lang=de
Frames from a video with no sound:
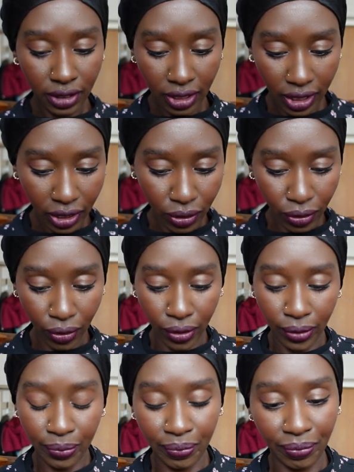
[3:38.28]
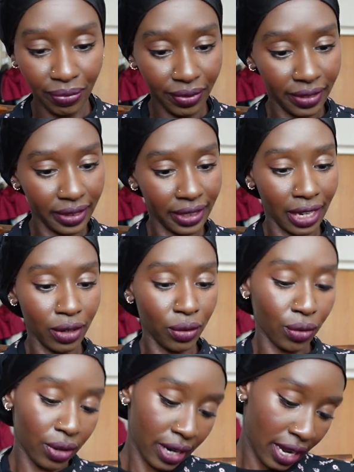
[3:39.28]
Genau. Dann
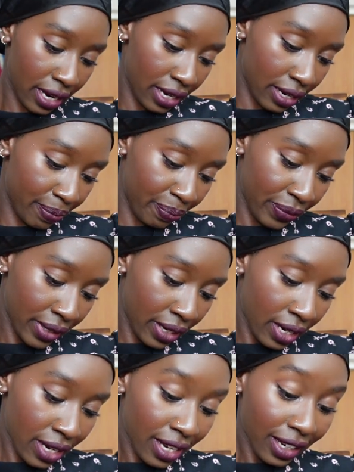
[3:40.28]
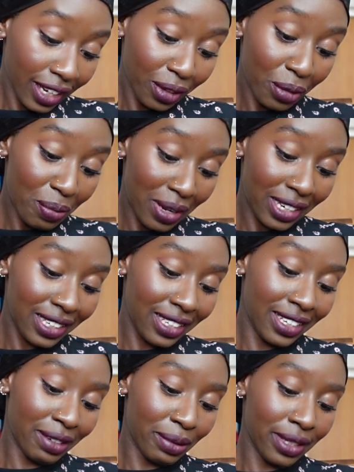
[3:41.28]
noch einen Retro Matte
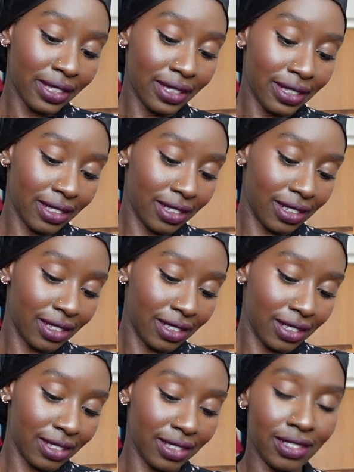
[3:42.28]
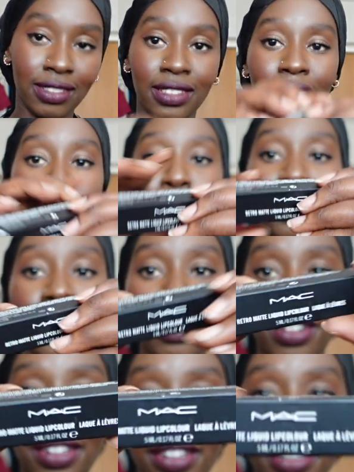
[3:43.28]
Liquid äh, Lip Color.